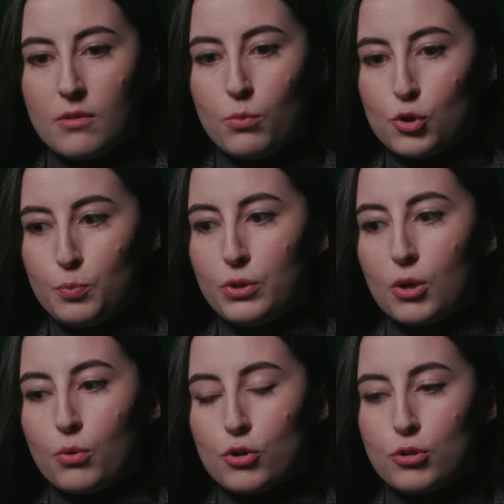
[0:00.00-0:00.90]
А может быть
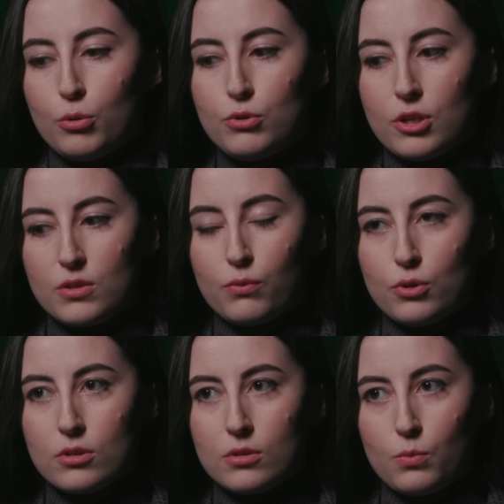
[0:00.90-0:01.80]
такое, что люди
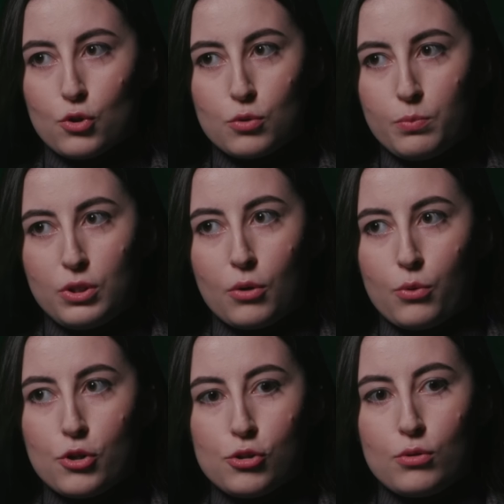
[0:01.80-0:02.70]
разводятся. Может быть
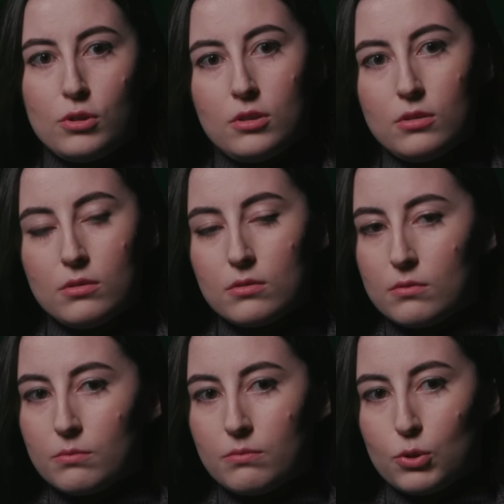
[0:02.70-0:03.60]
такое, что
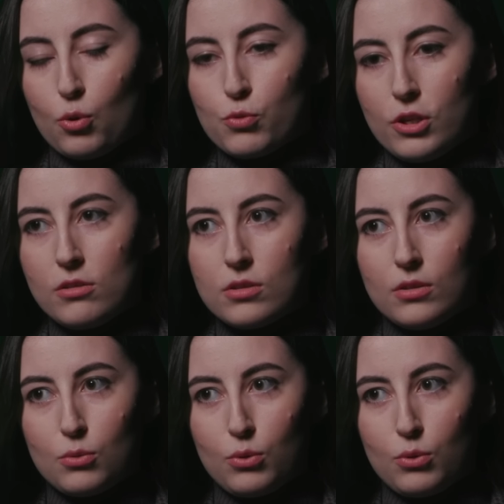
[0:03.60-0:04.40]
они потом женятся на